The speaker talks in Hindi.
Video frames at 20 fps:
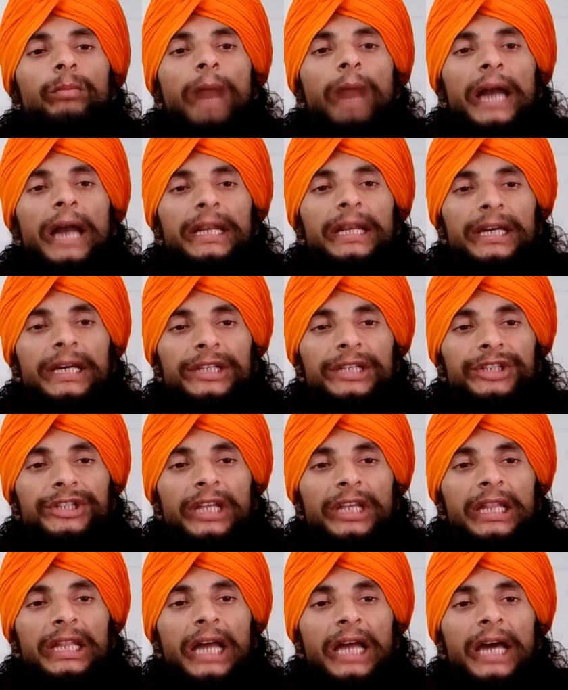मानकर
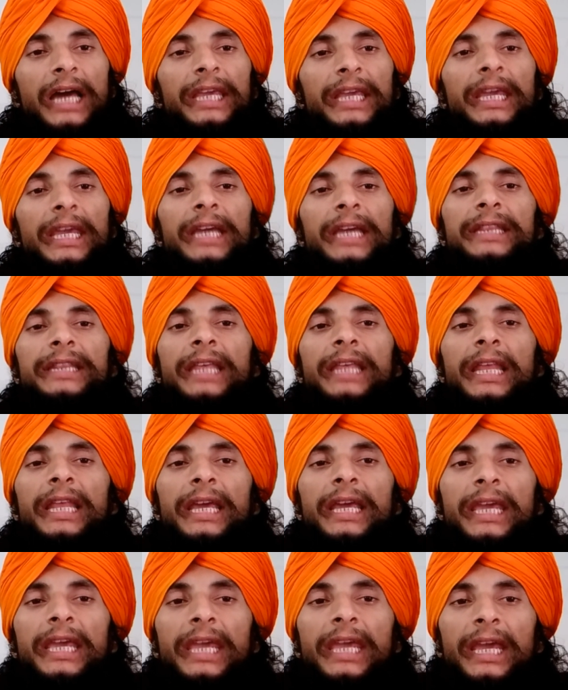चलना एक
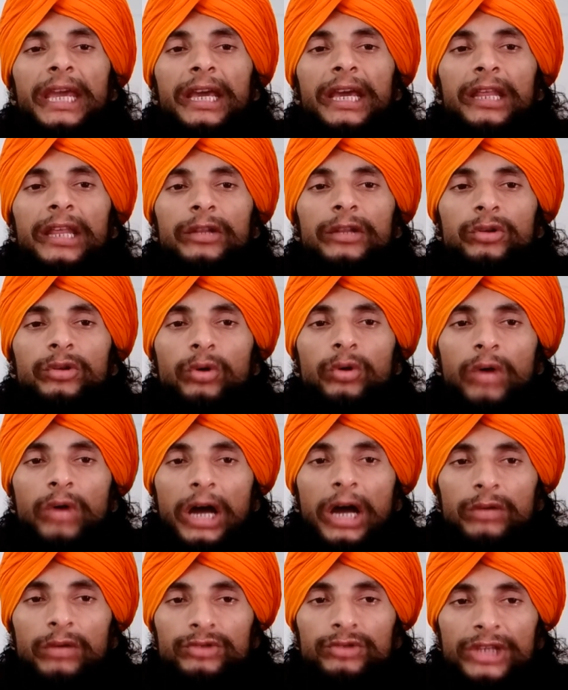तरह के ग्रंथों
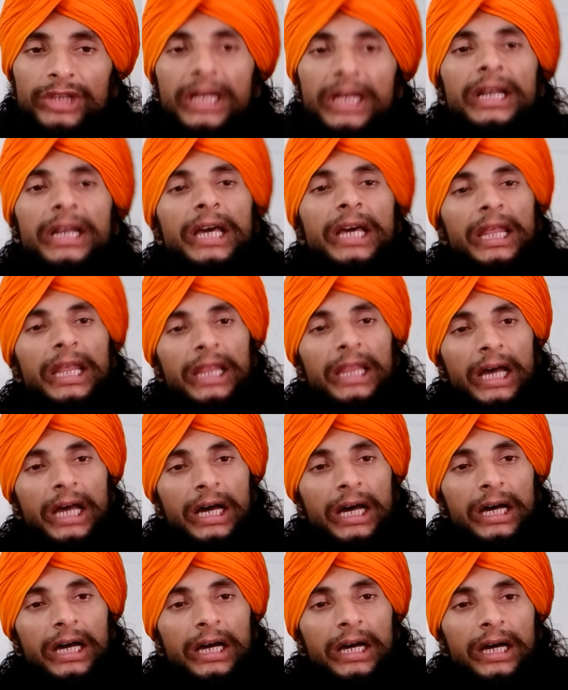का अनुसरण करना